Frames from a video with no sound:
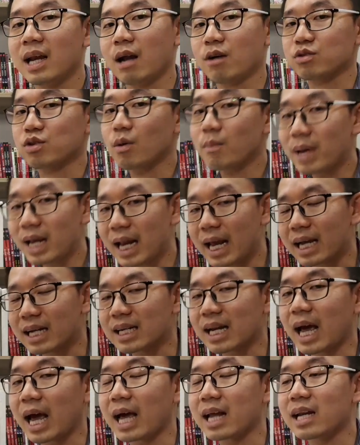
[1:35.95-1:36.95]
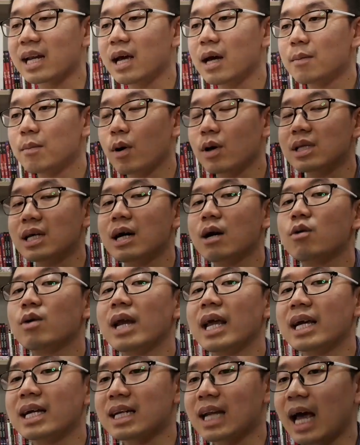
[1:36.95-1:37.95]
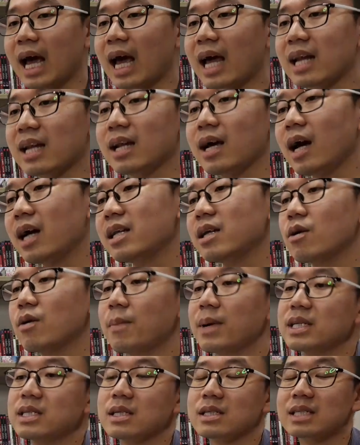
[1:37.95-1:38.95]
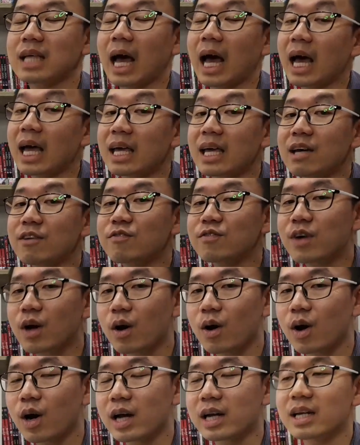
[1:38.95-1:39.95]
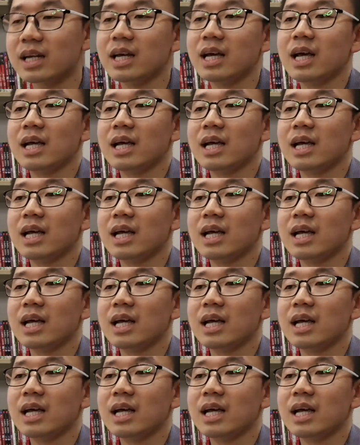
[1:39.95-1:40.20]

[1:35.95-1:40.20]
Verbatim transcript: เราต้องไม่เล็งนานเพราะถ้าเราเล็งนานเดี๋ยวเราไปศึกษา ไอ เอฟ ก่อน